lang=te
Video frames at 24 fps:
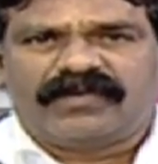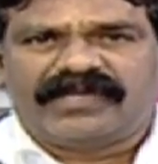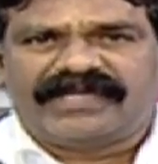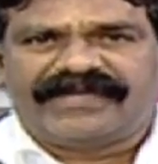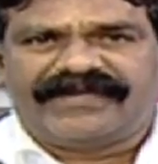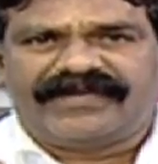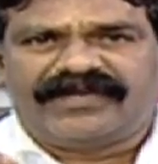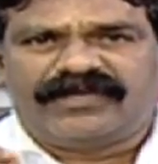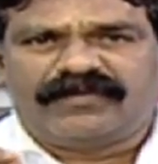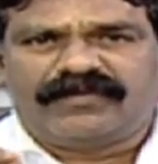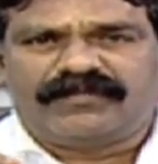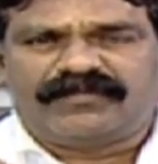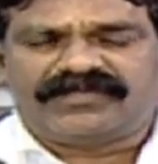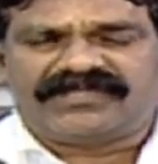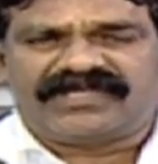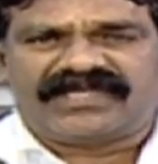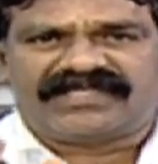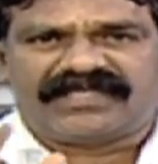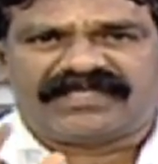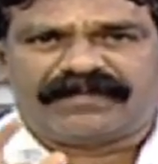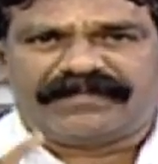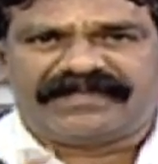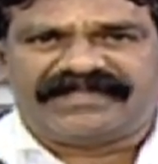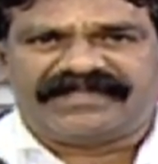ఎన్ను
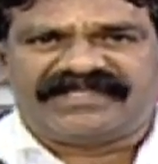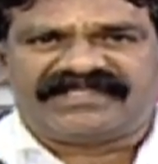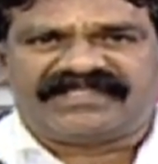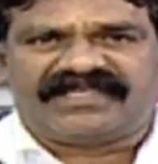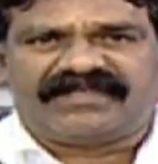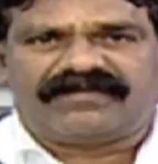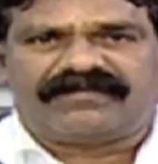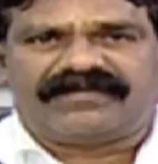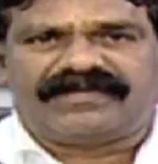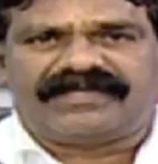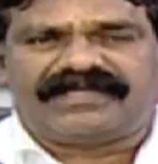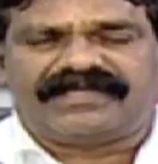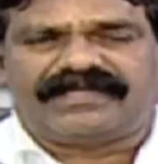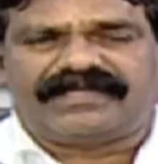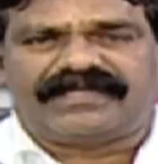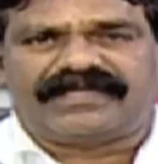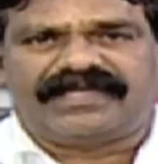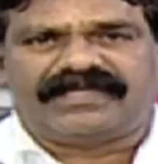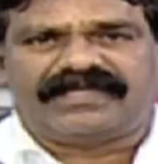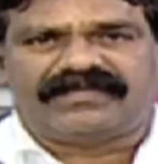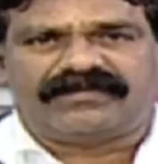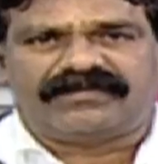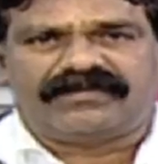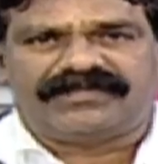పూసకు సంబంధించినటువంటి
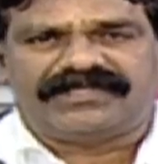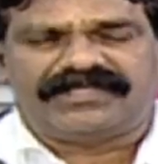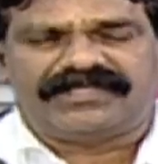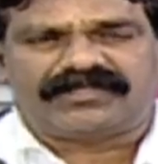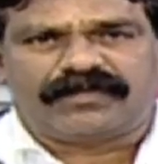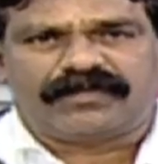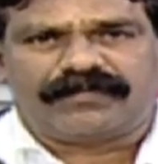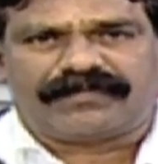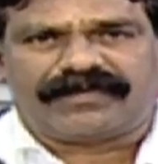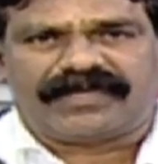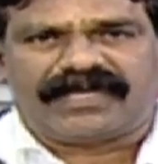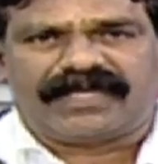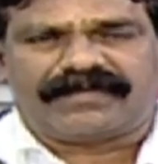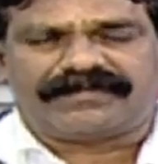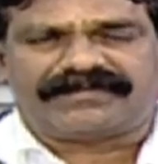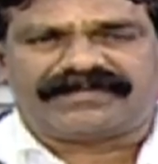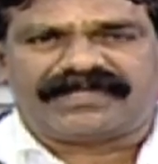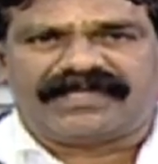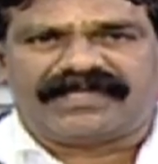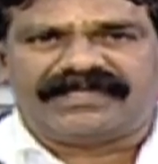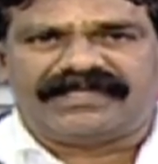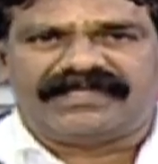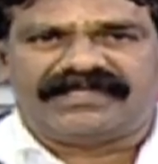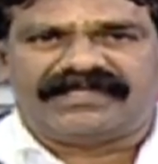కేసులు డిస్క్ ప్రిలాప్స్
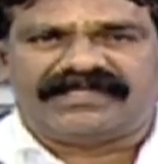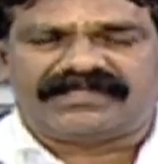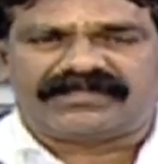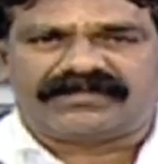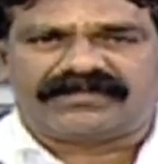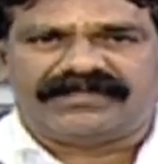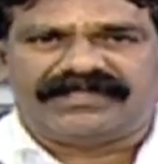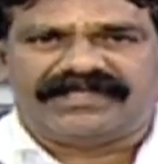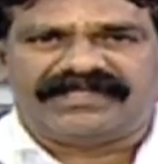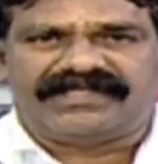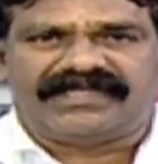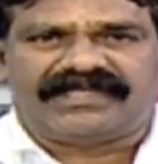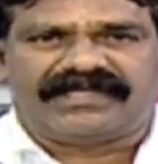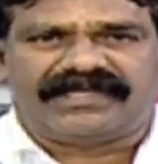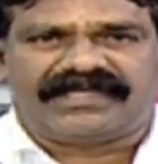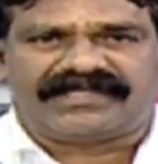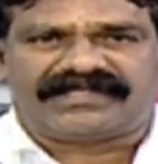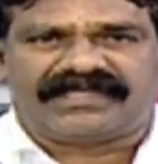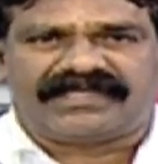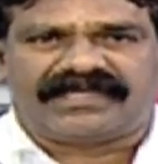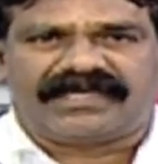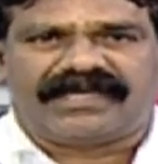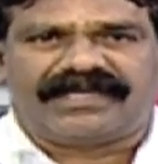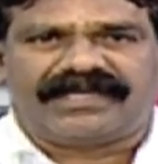కానీ డిస్క్
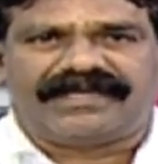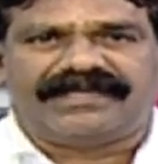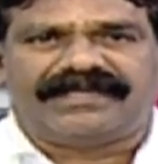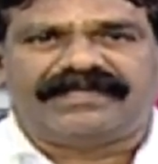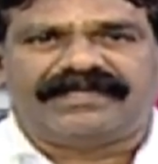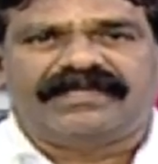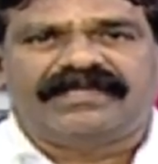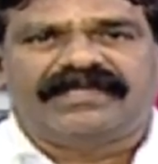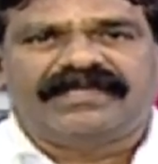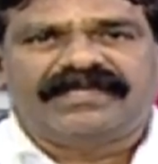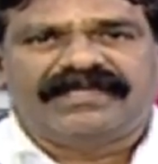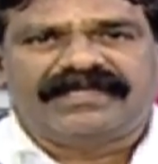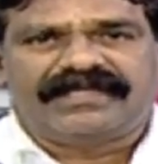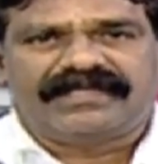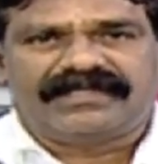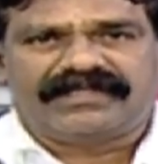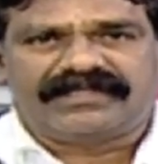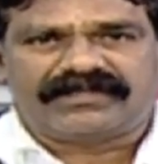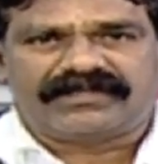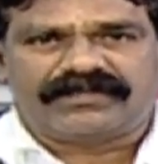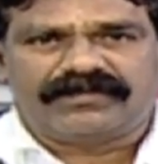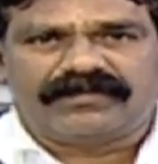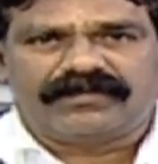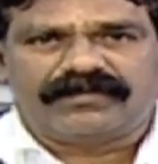డీజనరేషన్ కానీ
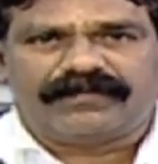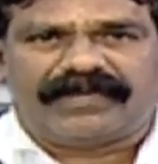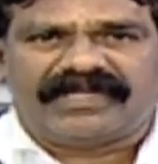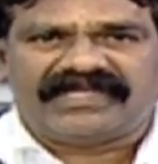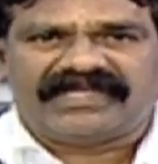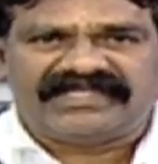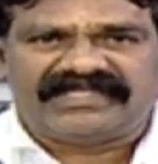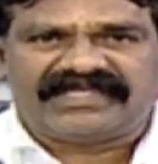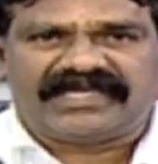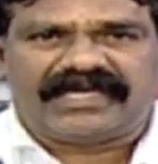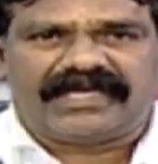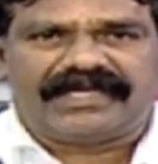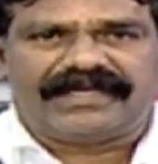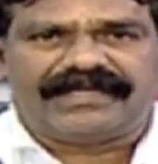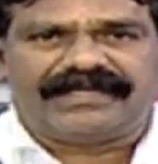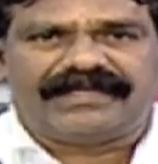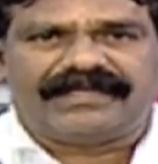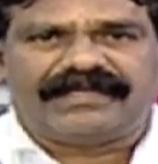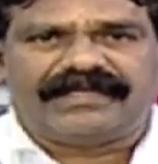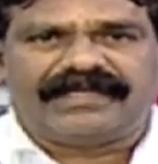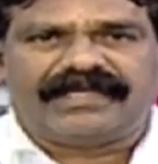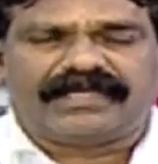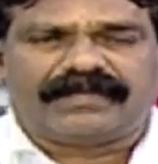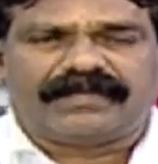డిస్క్ బల్జ్ కానీ
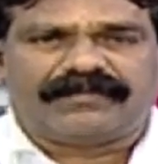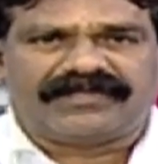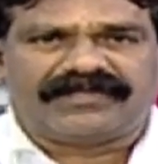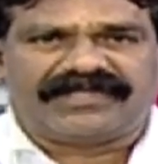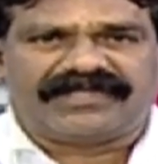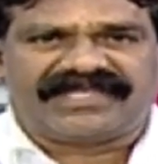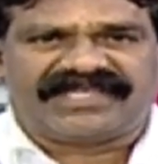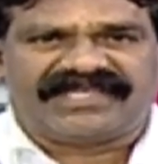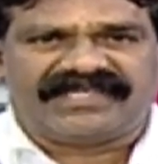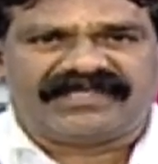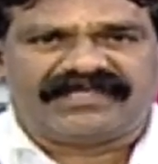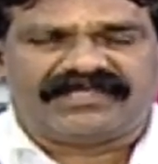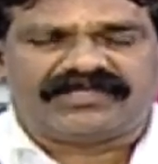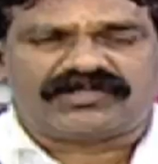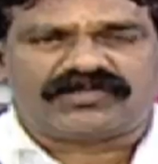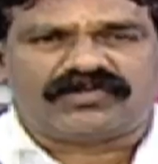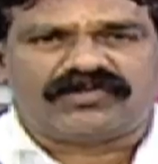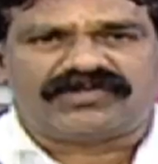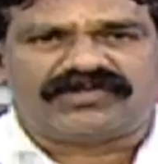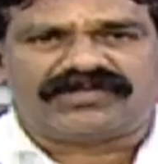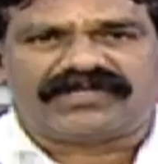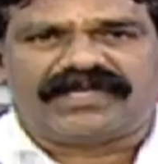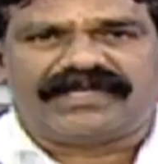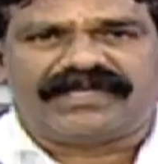లేకపోతే కిడ్నీ
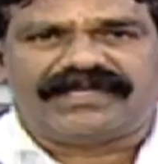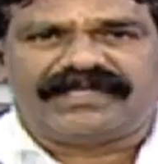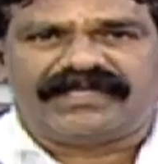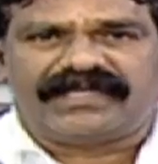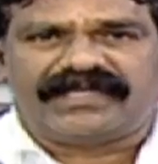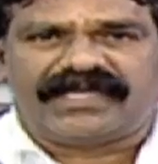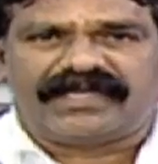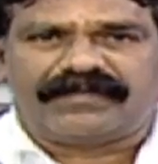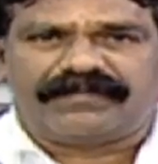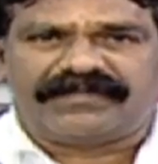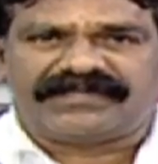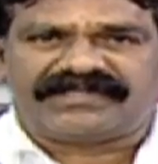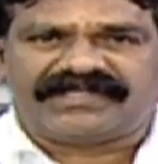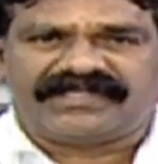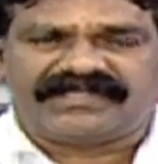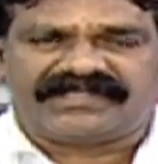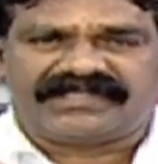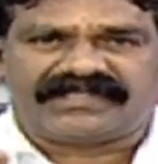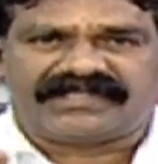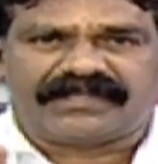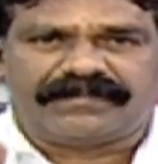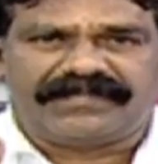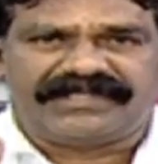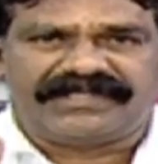స్టోన్స్ కానీ
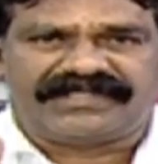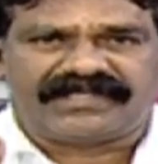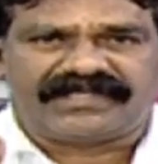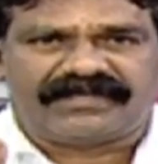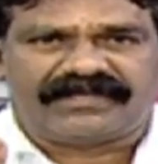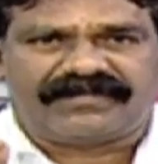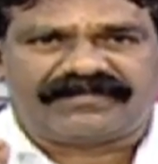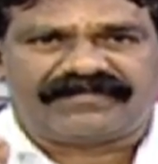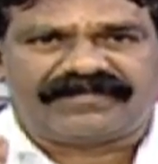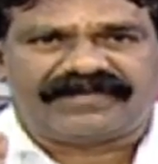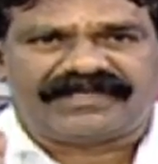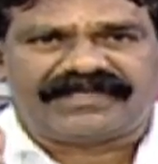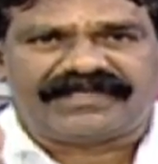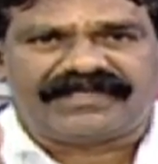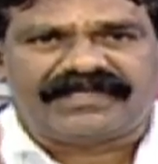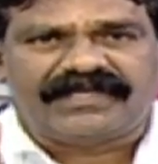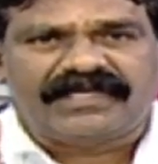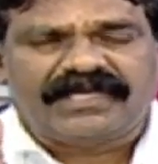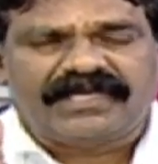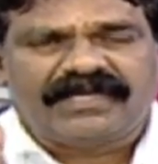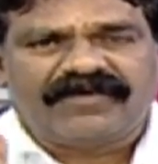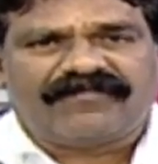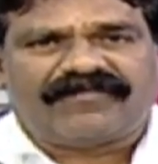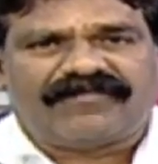గర్భసంచికి సంబంధించినటువంటి
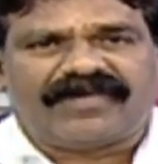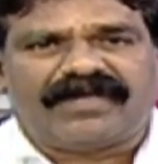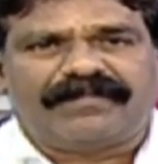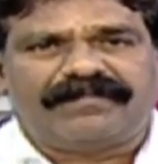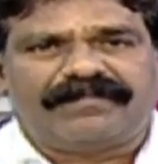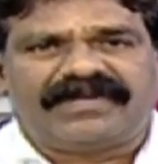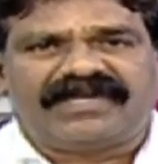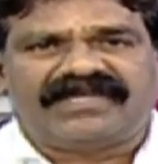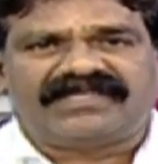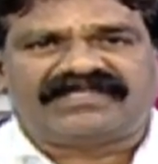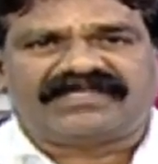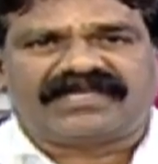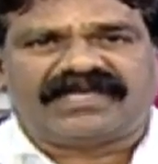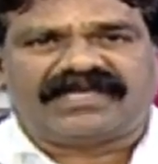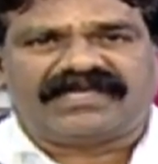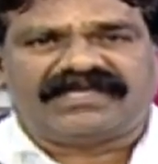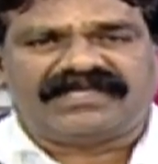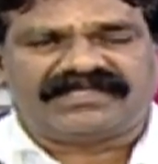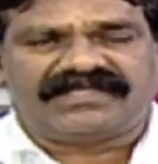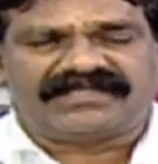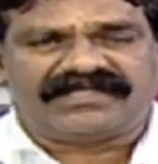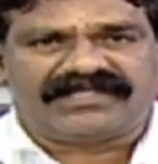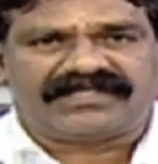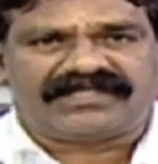ఫైబ్రాయిడ్స్
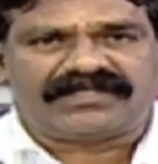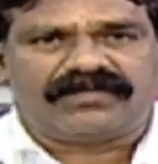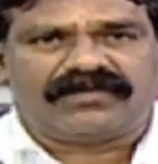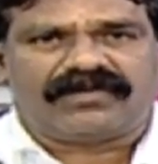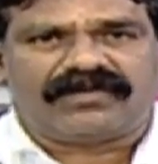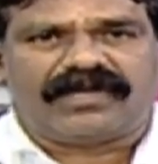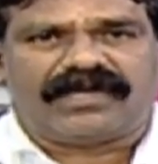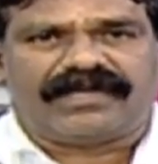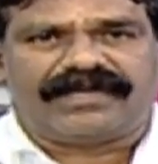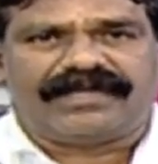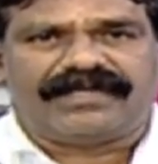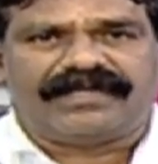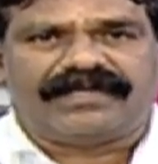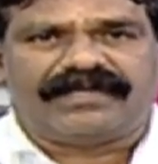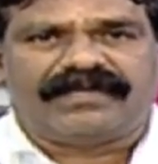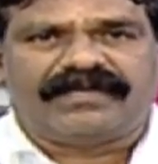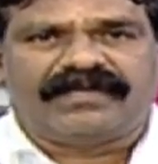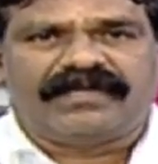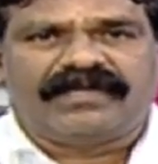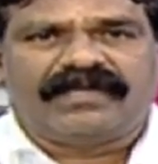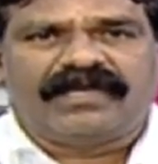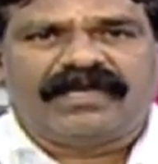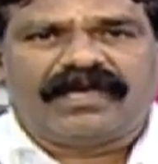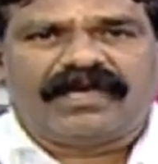కానీ సిస్ట్లు కానీ
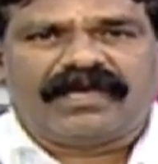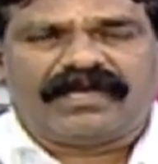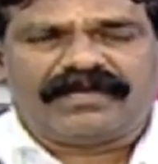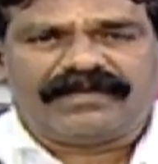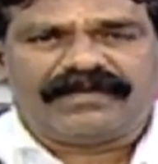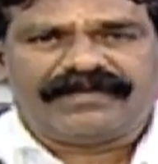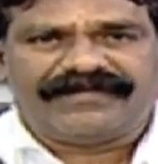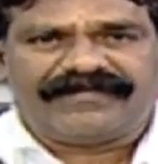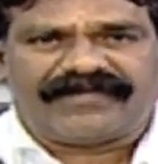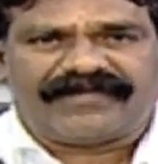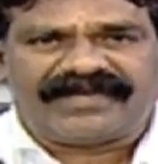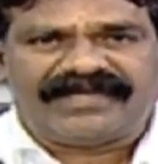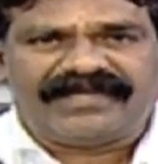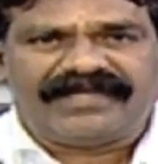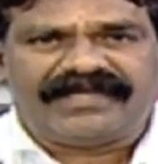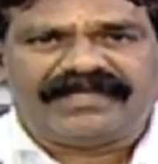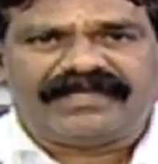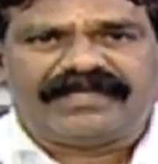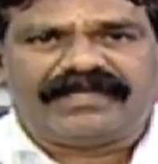ఇవన్నీ